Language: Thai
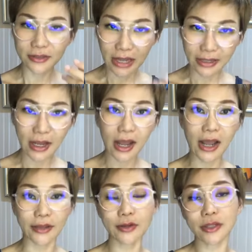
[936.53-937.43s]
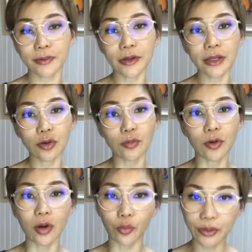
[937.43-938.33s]
สารอาหารโดยเฉพาะในกลุ่ม
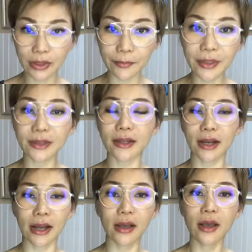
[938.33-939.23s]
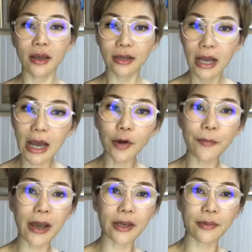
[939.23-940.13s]
ของวิตามินนะคะเข้าไป